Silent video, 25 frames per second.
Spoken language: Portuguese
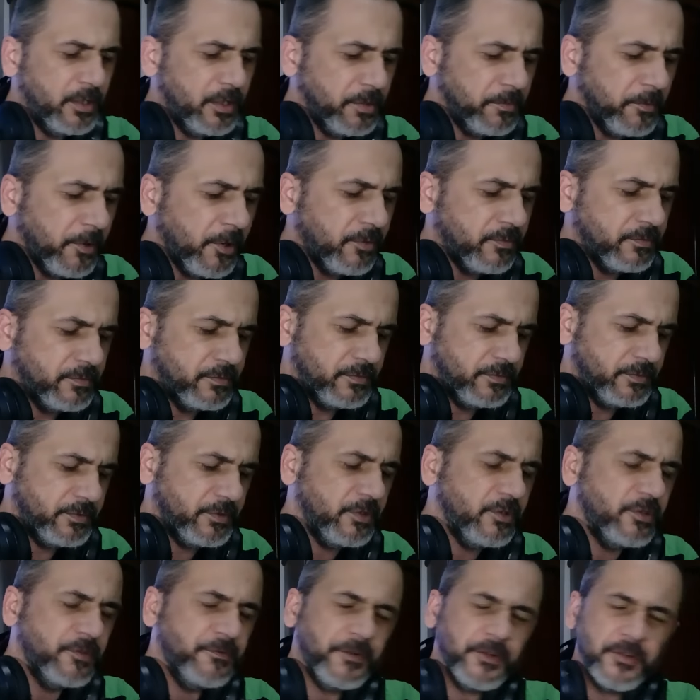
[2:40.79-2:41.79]
Irmão,
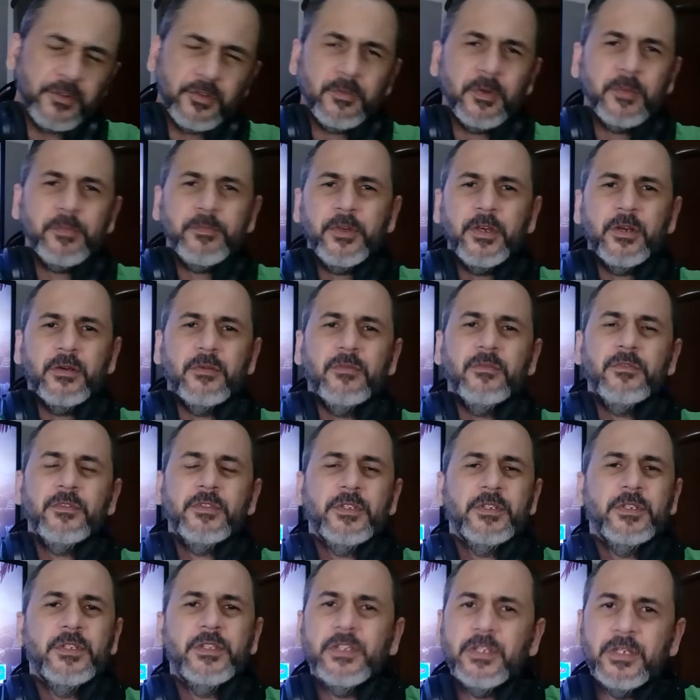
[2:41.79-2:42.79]
deixa eu te fazer uma
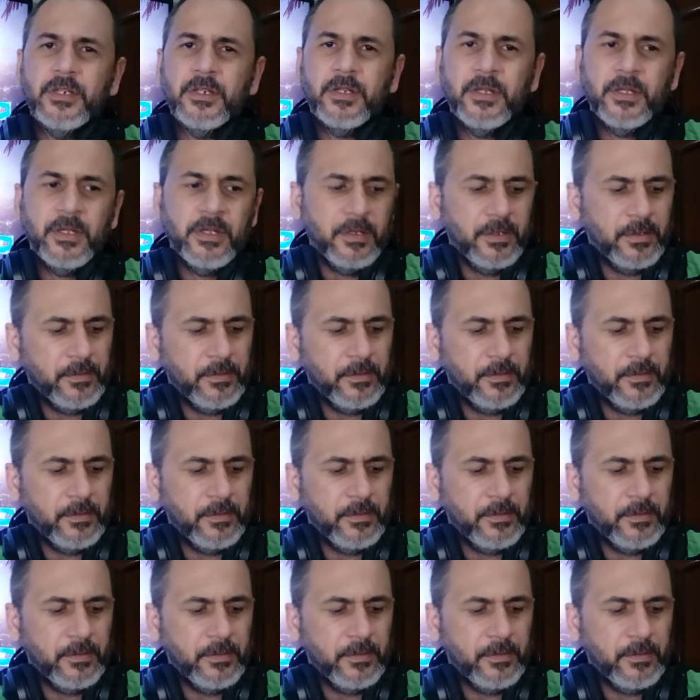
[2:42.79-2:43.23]
pergunta aqui.